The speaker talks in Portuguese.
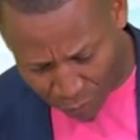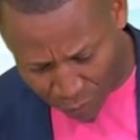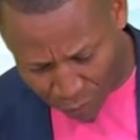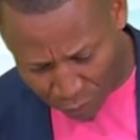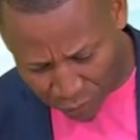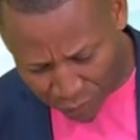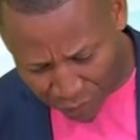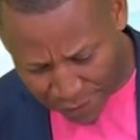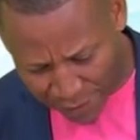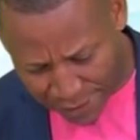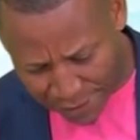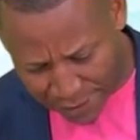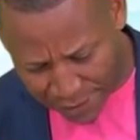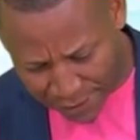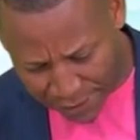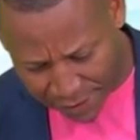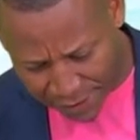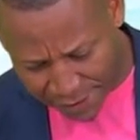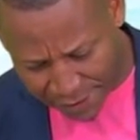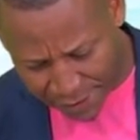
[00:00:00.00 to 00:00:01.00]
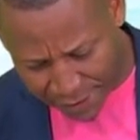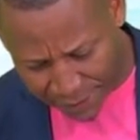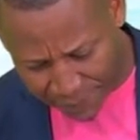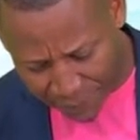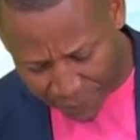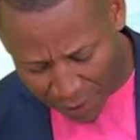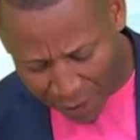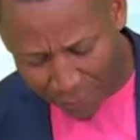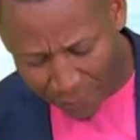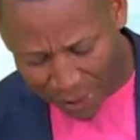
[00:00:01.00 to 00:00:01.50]
de número 13 diz
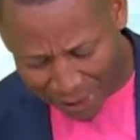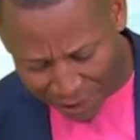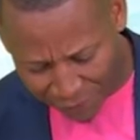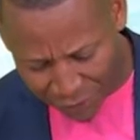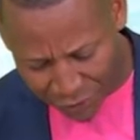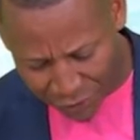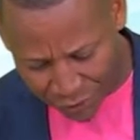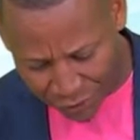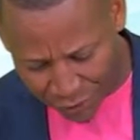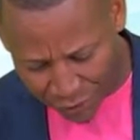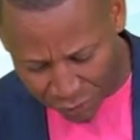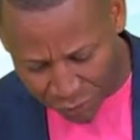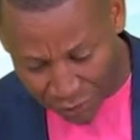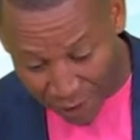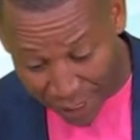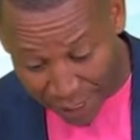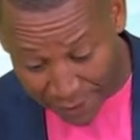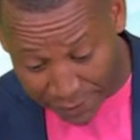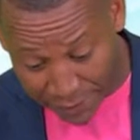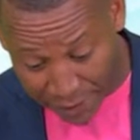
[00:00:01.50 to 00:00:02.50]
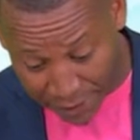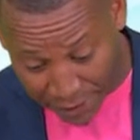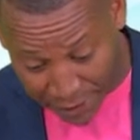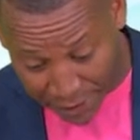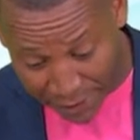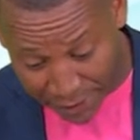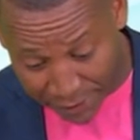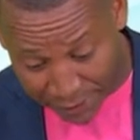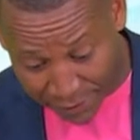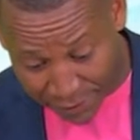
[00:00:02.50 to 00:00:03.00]
assim a palavra de Deus: Ainda
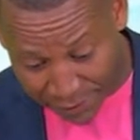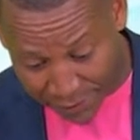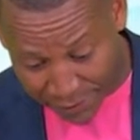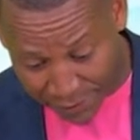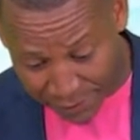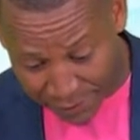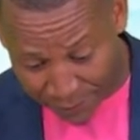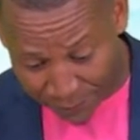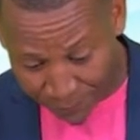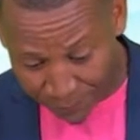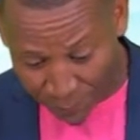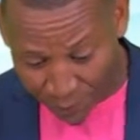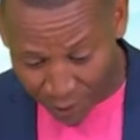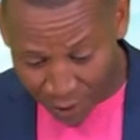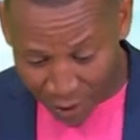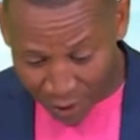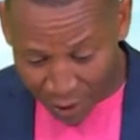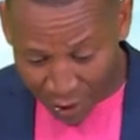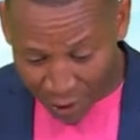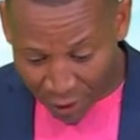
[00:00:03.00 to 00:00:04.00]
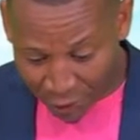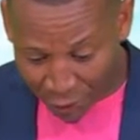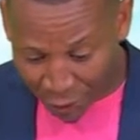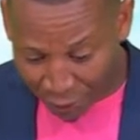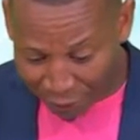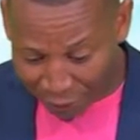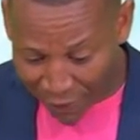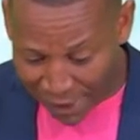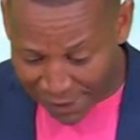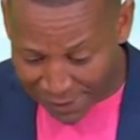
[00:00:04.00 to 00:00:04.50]
antes que
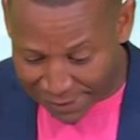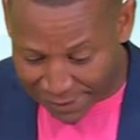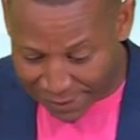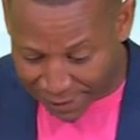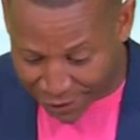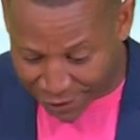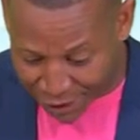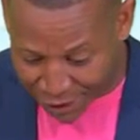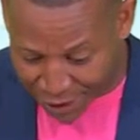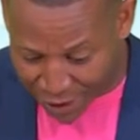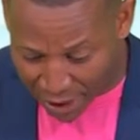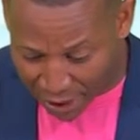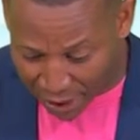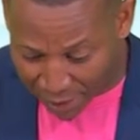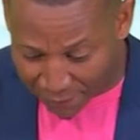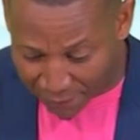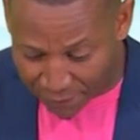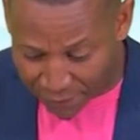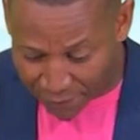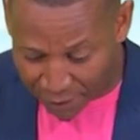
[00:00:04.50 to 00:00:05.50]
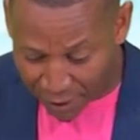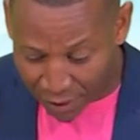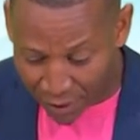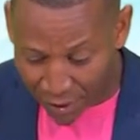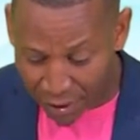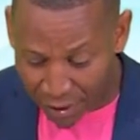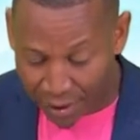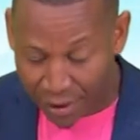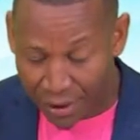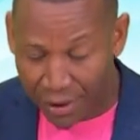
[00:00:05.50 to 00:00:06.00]
houvesse dia,
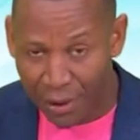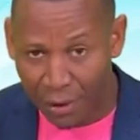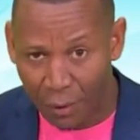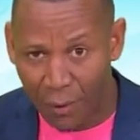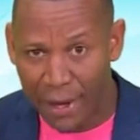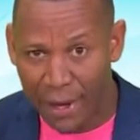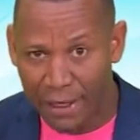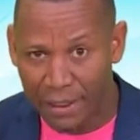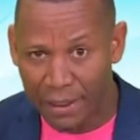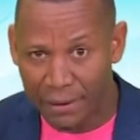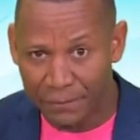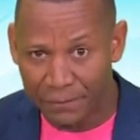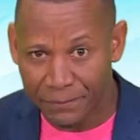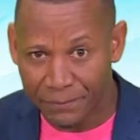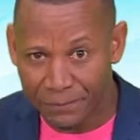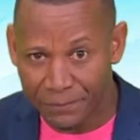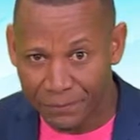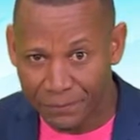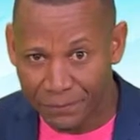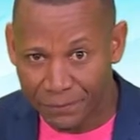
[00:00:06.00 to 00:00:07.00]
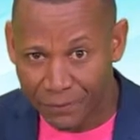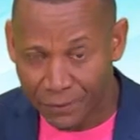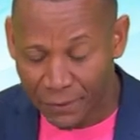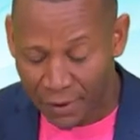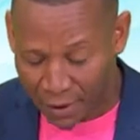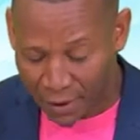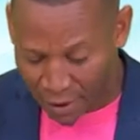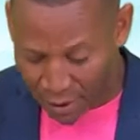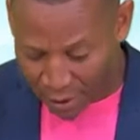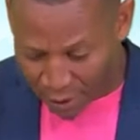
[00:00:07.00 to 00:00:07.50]
eu era,
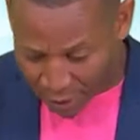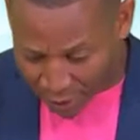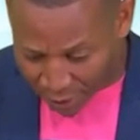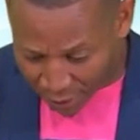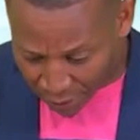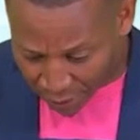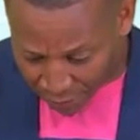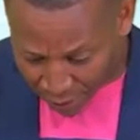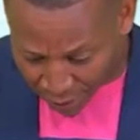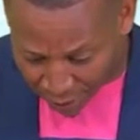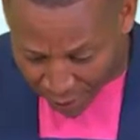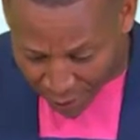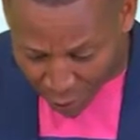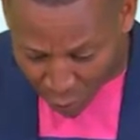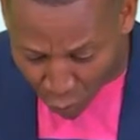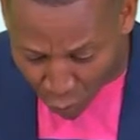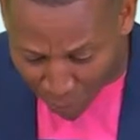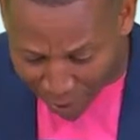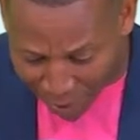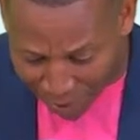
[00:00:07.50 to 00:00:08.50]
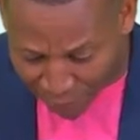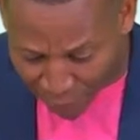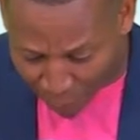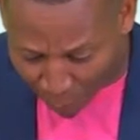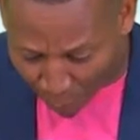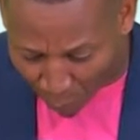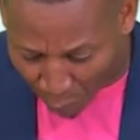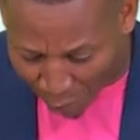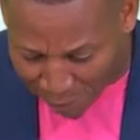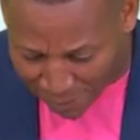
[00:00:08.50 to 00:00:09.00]
e nenhum há que
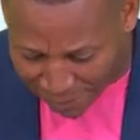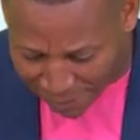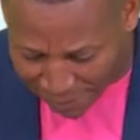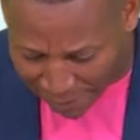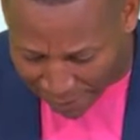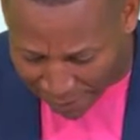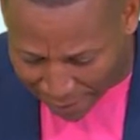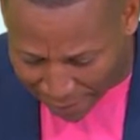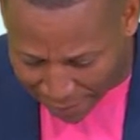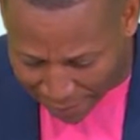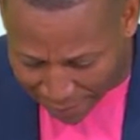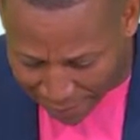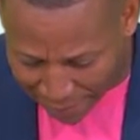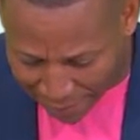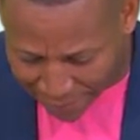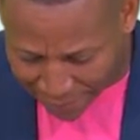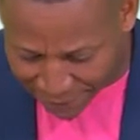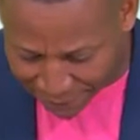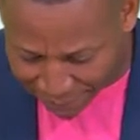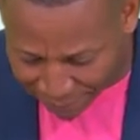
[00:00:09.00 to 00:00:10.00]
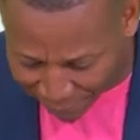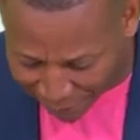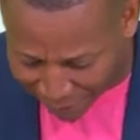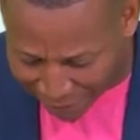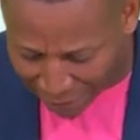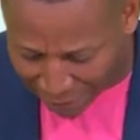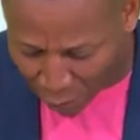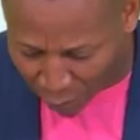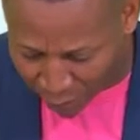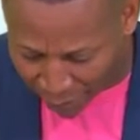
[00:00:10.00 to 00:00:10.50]
possa
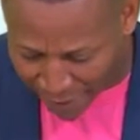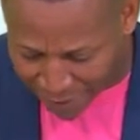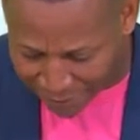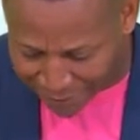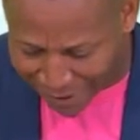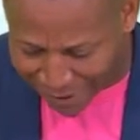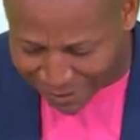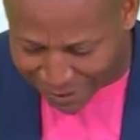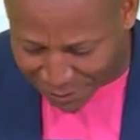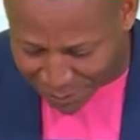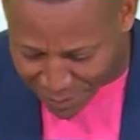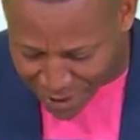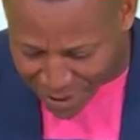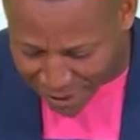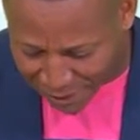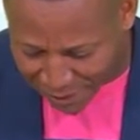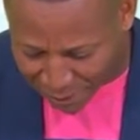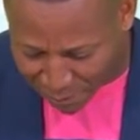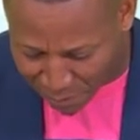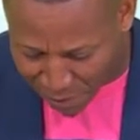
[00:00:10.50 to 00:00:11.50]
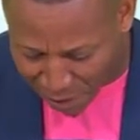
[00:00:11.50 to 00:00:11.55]
livrar alguém das minhas